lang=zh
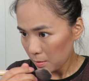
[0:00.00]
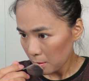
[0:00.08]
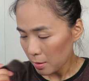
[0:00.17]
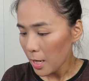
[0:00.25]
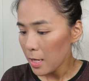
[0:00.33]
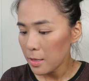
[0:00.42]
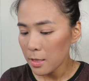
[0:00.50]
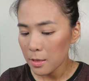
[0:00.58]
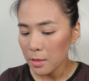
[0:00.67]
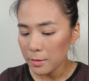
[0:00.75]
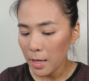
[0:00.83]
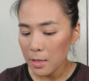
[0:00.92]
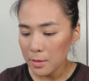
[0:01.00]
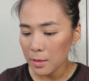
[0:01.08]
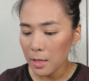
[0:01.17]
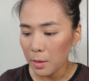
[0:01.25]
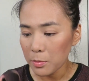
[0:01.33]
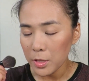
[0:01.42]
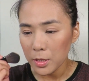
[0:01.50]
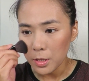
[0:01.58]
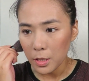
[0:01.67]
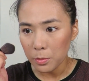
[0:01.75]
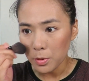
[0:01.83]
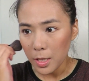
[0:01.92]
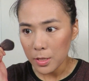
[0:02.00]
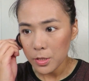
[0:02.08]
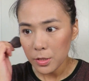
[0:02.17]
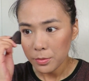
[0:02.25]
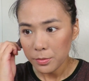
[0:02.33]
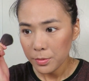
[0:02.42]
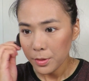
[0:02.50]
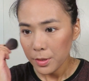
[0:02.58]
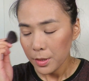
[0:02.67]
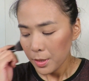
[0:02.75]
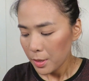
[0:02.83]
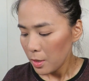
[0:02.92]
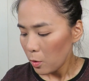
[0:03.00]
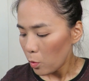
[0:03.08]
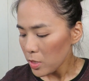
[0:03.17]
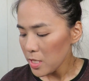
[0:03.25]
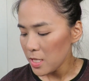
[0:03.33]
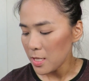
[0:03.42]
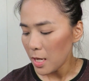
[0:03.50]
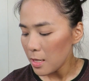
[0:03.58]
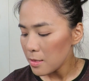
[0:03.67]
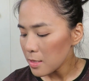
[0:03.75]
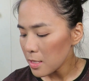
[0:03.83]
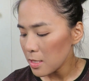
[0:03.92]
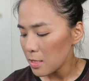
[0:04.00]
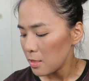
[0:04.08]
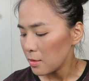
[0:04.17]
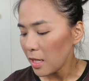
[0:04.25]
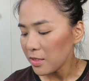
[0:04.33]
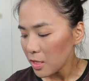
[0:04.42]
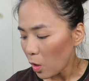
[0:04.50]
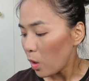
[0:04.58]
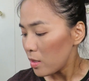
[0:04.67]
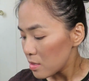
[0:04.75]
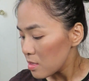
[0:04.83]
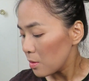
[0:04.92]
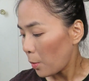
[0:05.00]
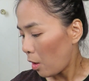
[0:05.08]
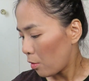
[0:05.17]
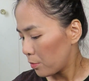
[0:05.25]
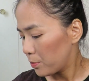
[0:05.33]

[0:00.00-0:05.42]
你看那一个 NARS 的 Kabuki 这个 brush，我洗 N 次它掉 N 次毛。